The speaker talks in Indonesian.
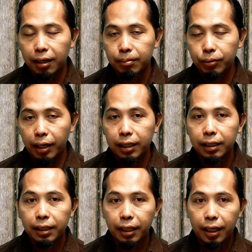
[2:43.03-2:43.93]
bukan
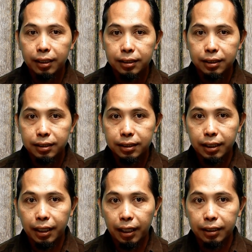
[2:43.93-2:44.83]
dengan
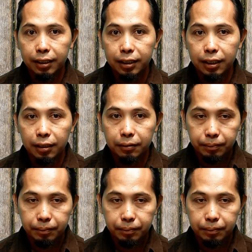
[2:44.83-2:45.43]
sikat gigi.